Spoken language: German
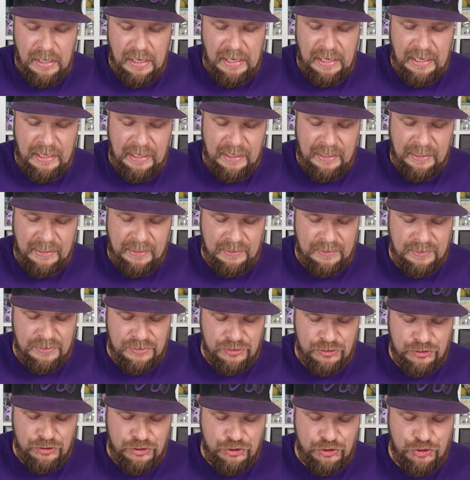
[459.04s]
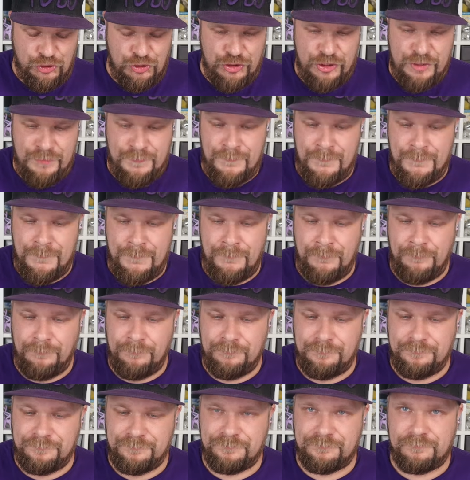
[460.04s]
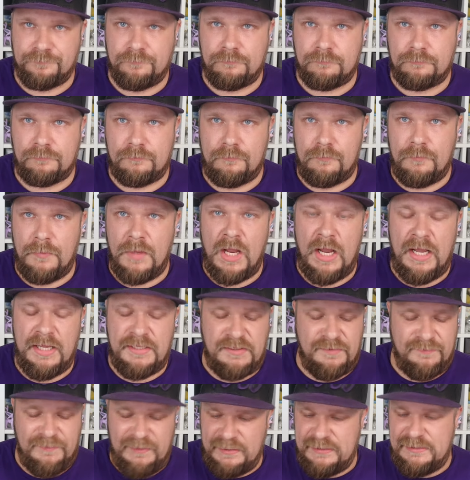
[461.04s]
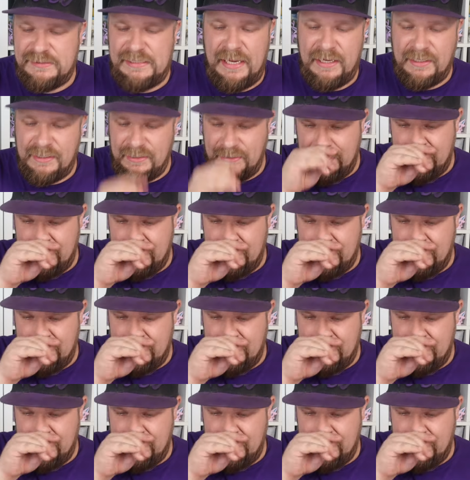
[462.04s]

Einen Jim. Also wie gesagt,